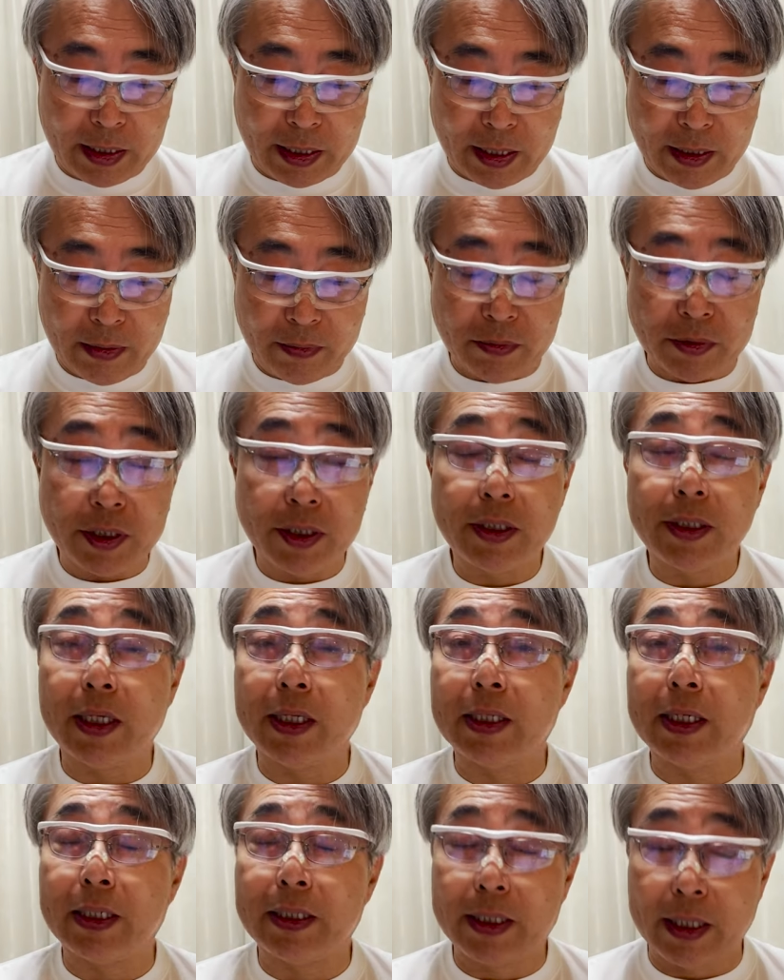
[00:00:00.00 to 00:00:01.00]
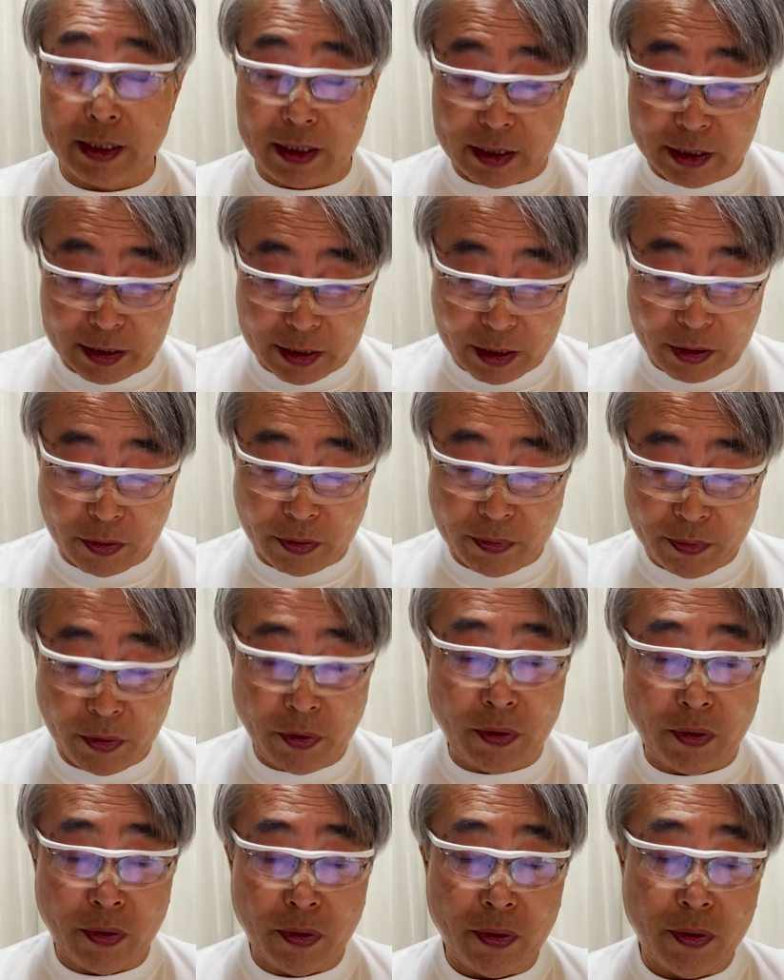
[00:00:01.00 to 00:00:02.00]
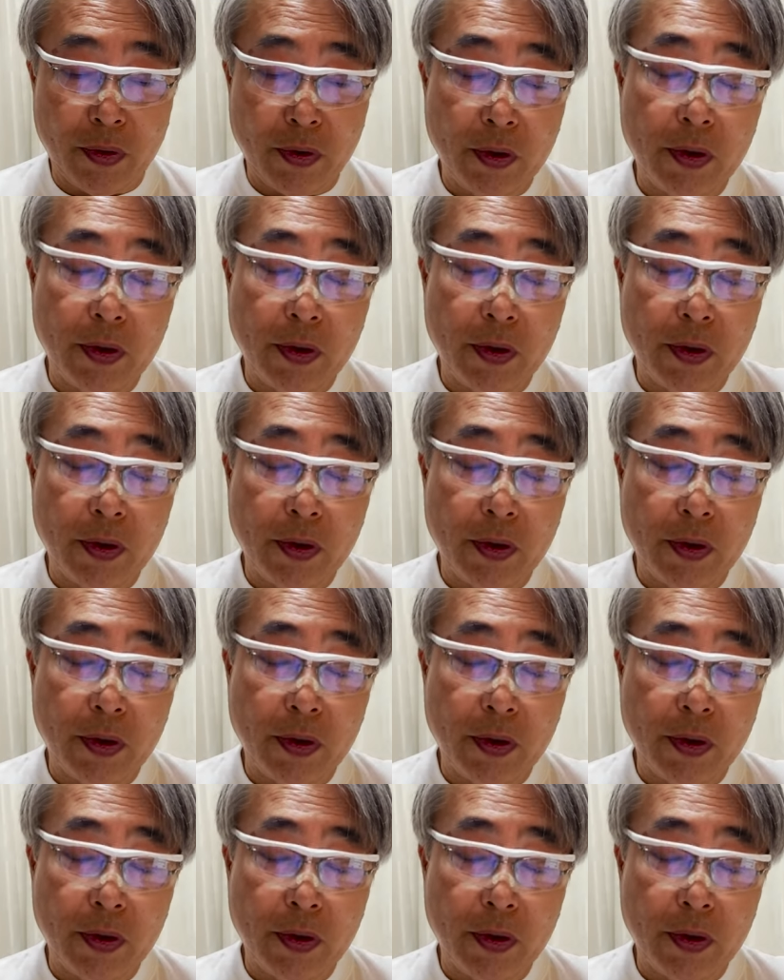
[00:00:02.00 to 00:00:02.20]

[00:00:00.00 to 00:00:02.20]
て無失点だったんですけども、